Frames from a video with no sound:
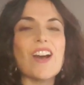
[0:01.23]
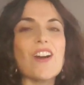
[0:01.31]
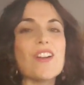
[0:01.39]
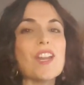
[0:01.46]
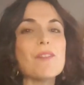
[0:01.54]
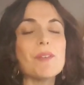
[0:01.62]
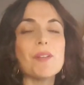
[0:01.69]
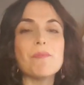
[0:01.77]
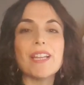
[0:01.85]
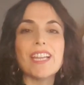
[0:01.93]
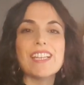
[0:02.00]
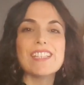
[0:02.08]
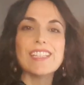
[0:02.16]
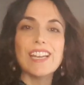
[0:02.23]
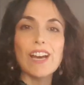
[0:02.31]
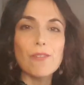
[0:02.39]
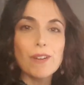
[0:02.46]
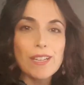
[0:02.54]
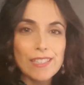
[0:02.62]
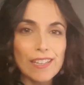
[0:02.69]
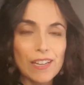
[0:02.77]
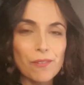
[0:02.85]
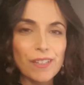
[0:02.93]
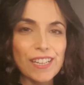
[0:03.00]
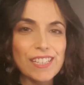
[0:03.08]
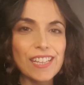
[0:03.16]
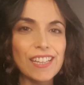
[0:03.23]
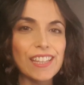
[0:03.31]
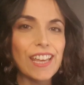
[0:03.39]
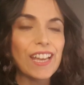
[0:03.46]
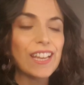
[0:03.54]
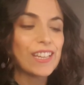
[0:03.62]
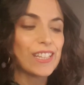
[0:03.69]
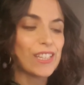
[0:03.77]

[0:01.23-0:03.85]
Hola, mi nombre es Laura, esta es la buena señal